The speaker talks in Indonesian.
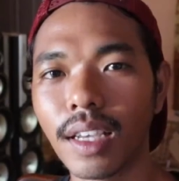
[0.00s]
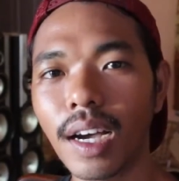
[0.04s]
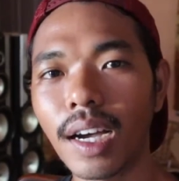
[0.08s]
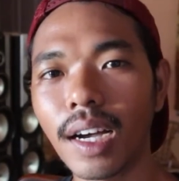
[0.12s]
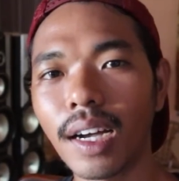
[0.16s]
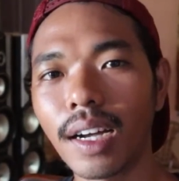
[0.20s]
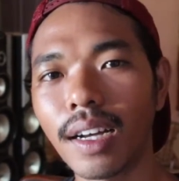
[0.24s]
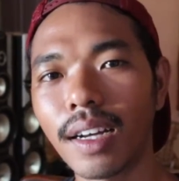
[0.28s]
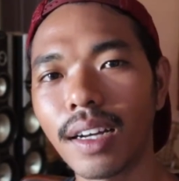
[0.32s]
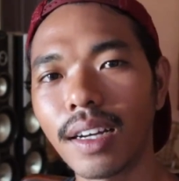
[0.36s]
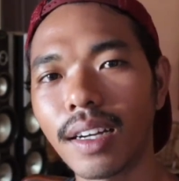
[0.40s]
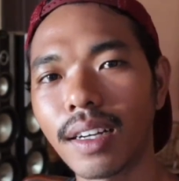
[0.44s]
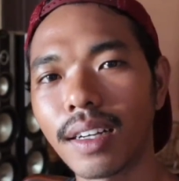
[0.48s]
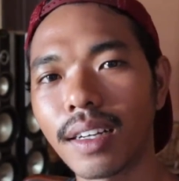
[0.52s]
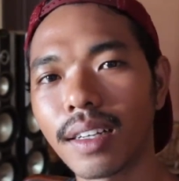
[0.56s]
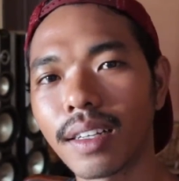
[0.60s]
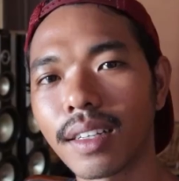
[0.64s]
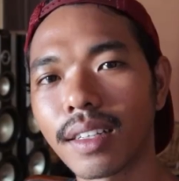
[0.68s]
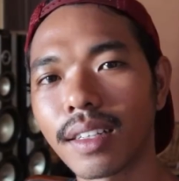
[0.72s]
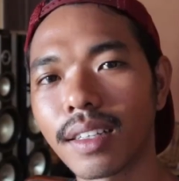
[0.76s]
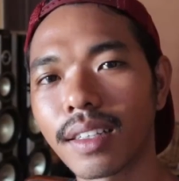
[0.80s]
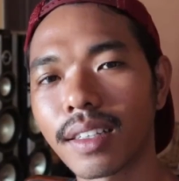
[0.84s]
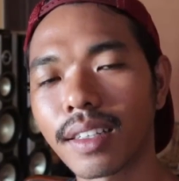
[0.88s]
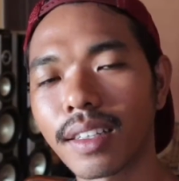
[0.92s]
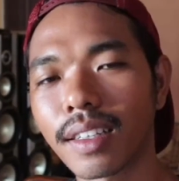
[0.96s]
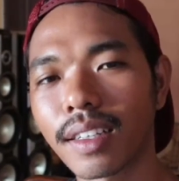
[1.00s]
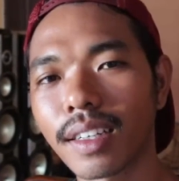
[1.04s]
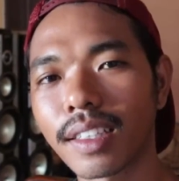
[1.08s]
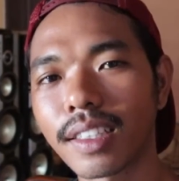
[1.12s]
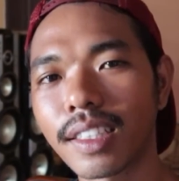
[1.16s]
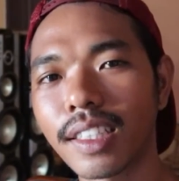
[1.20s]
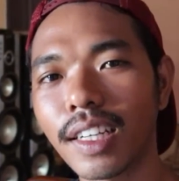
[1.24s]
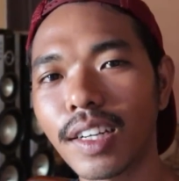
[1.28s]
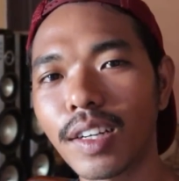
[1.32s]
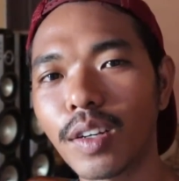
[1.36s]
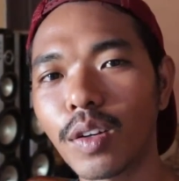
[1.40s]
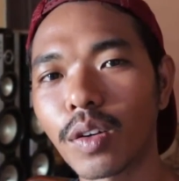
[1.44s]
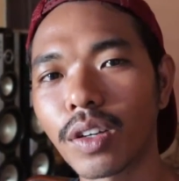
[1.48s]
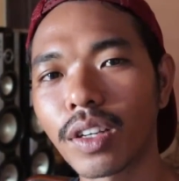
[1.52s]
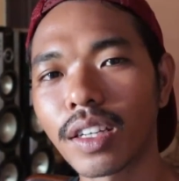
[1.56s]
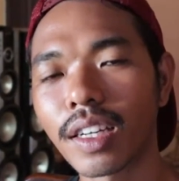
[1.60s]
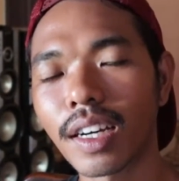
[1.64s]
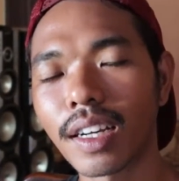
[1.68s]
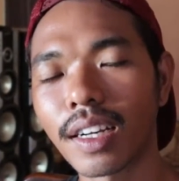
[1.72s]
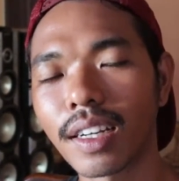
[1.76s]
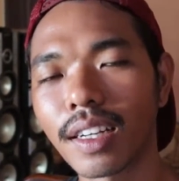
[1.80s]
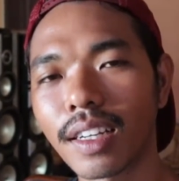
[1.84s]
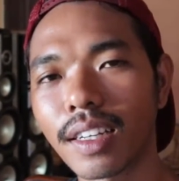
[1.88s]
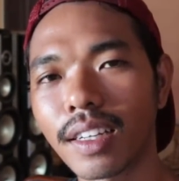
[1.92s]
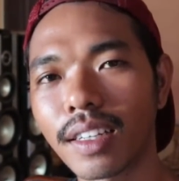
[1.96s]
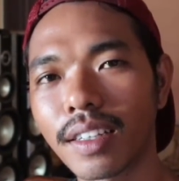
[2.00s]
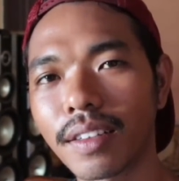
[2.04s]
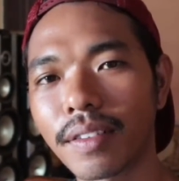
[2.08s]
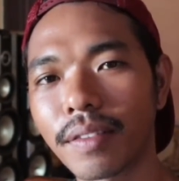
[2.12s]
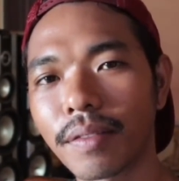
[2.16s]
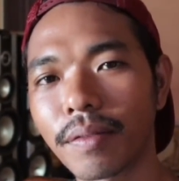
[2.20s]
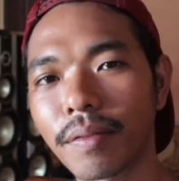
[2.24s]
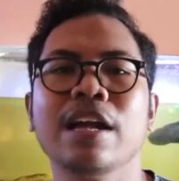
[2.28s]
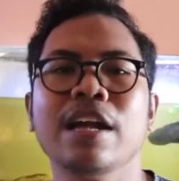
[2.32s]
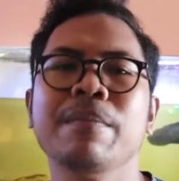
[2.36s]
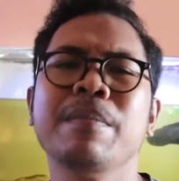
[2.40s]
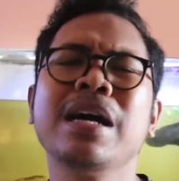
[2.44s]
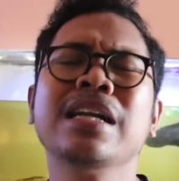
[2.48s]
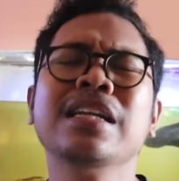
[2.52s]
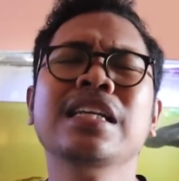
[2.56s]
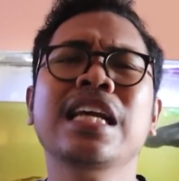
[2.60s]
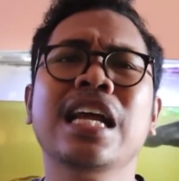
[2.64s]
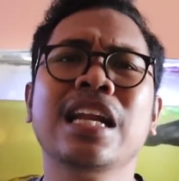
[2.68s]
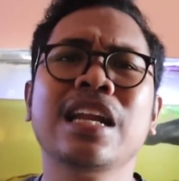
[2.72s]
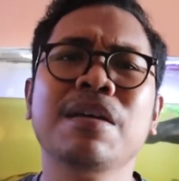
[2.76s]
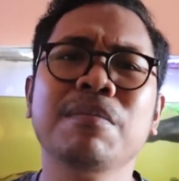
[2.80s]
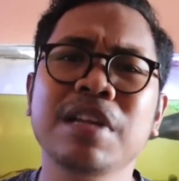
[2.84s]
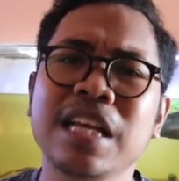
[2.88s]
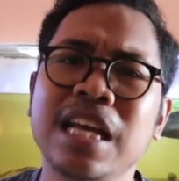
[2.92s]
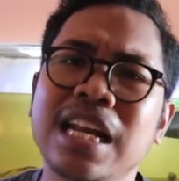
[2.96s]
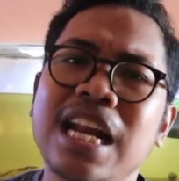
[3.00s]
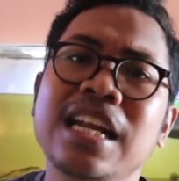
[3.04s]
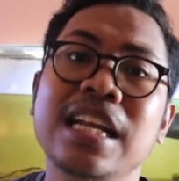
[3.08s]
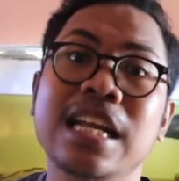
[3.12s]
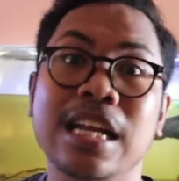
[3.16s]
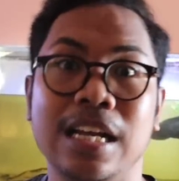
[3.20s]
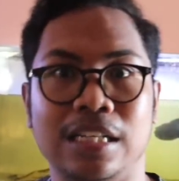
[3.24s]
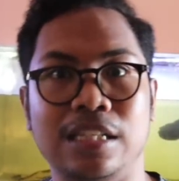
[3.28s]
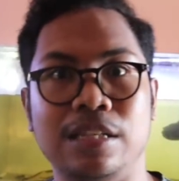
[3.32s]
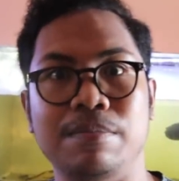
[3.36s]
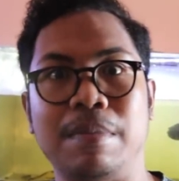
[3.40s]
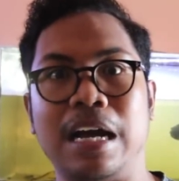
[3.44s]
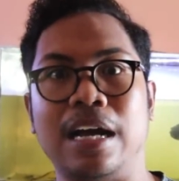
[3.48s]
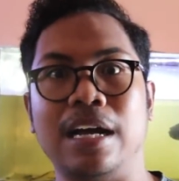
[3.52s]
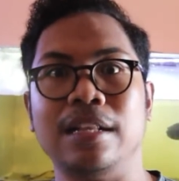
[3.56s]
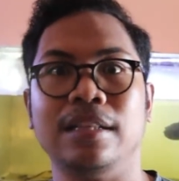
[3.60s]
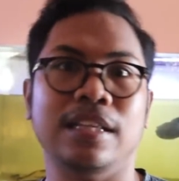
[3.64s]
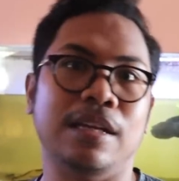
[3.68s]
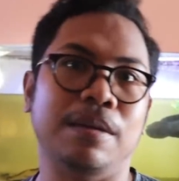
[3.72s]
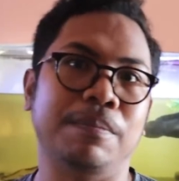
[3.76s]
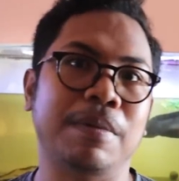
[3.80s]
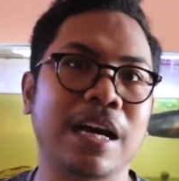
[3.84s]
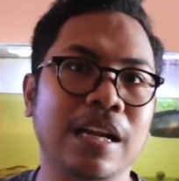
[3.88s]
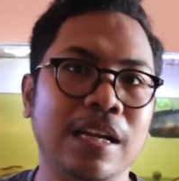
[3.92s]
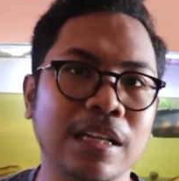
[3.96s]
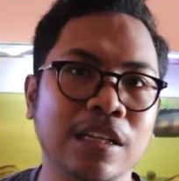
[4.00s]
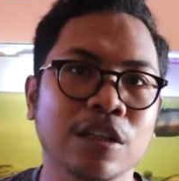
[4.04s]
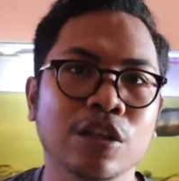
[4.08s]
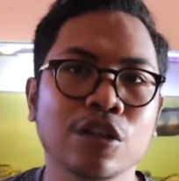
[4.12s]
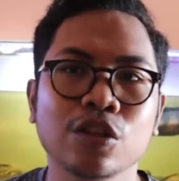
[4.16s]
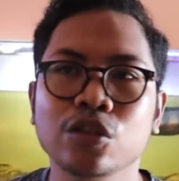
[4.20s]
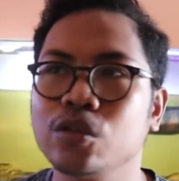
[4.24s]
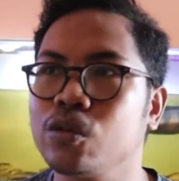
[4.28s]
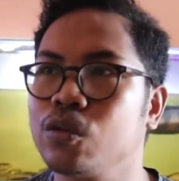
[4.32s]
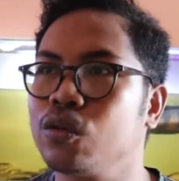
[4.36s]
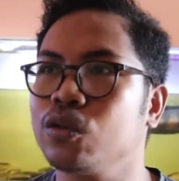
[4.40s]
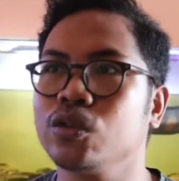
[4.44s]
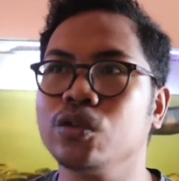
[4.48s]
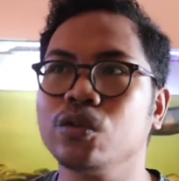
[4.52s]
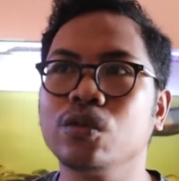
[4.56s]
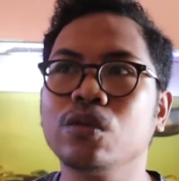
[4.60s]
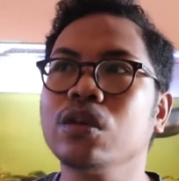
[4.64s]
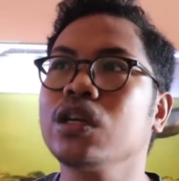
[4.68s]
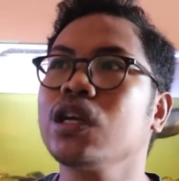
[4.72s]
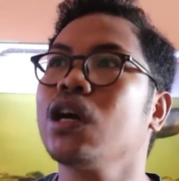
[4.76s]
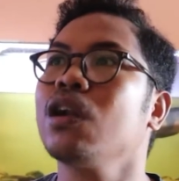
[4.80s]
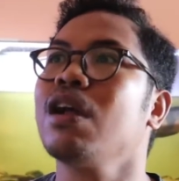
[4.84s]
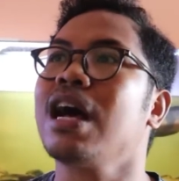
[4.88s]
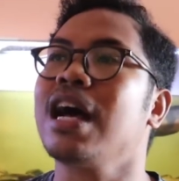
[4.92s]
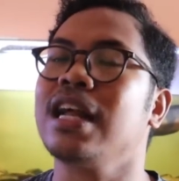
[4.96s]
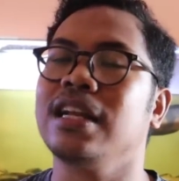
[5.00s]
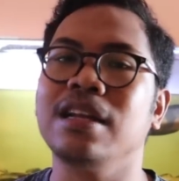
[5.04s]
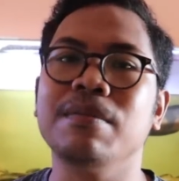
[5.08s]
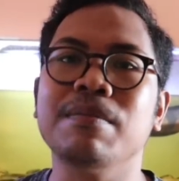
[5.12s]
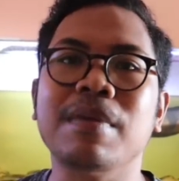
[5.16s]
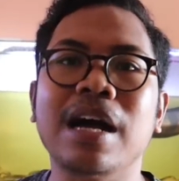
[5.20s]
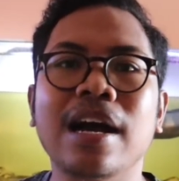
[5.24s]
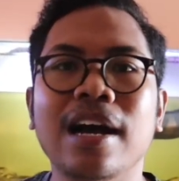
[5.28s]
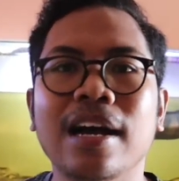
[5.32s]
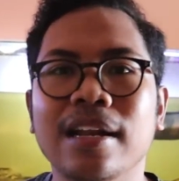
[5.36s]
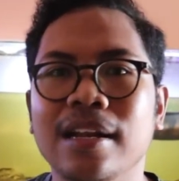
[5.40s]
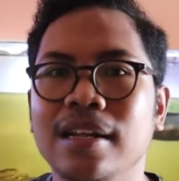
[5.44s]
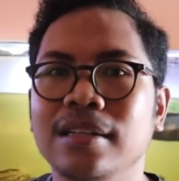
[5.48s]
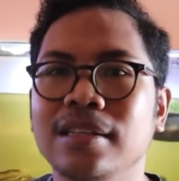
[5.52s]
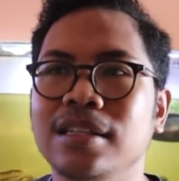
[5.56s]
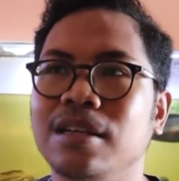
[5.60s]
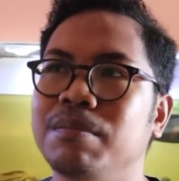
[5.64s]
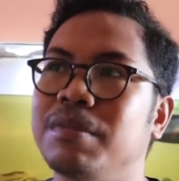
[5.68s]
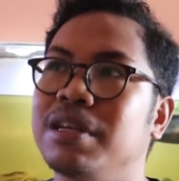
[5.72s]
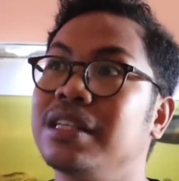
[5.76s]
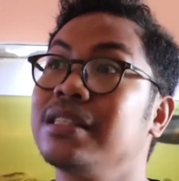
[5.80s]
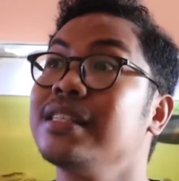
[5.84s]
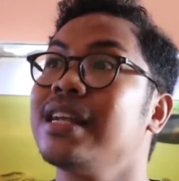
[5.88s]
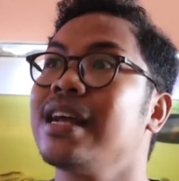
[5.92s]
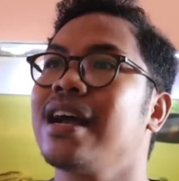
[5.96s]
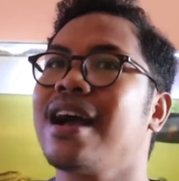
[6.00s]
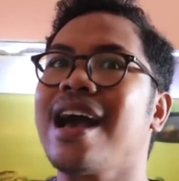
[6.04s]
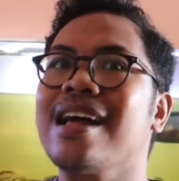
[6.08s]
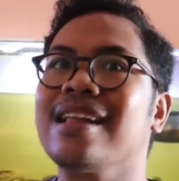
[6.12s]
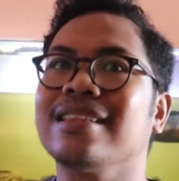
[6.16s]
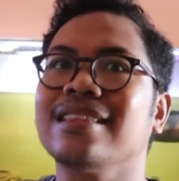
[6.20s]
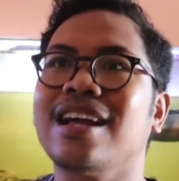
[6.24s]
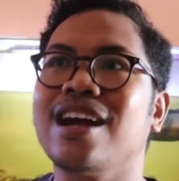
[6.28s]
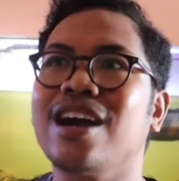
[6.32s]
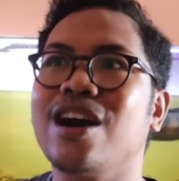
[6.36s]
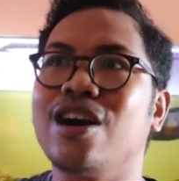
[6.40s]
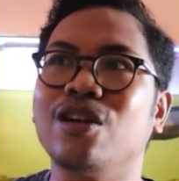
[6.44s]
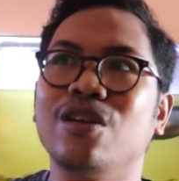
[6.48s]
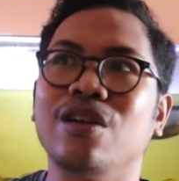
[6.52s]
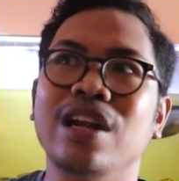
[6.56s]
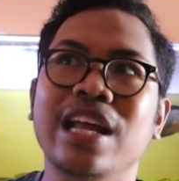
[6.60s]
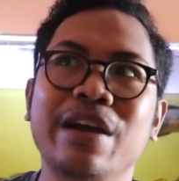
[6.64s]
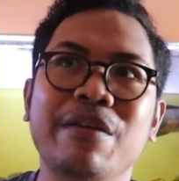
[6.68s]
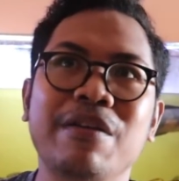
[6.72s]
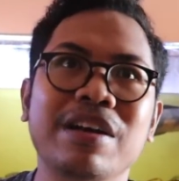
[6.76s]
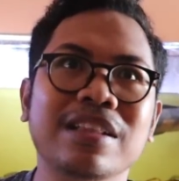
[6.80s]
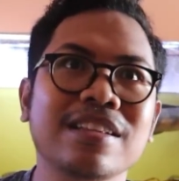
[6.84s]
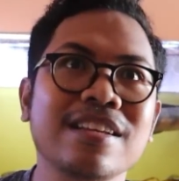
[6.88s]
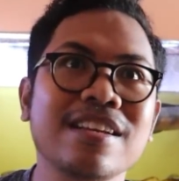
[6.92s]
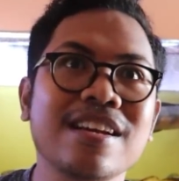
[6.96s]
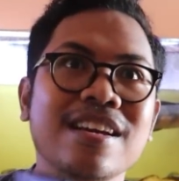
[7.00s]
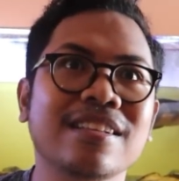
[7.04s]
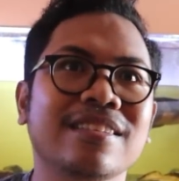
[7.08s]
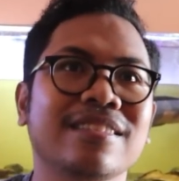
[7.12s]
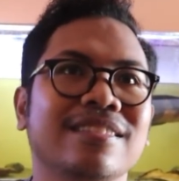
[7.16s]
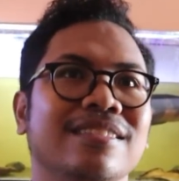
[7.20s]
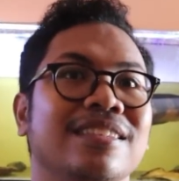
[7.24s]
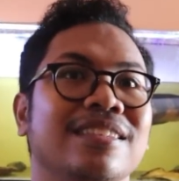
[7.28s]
Ya Kasihan dong ikannya. Emang di alam liar ada yang kasih makan tiap hari. Syukur-syukur kalau ada makanannya. Biasanya kata kalau lewat, ya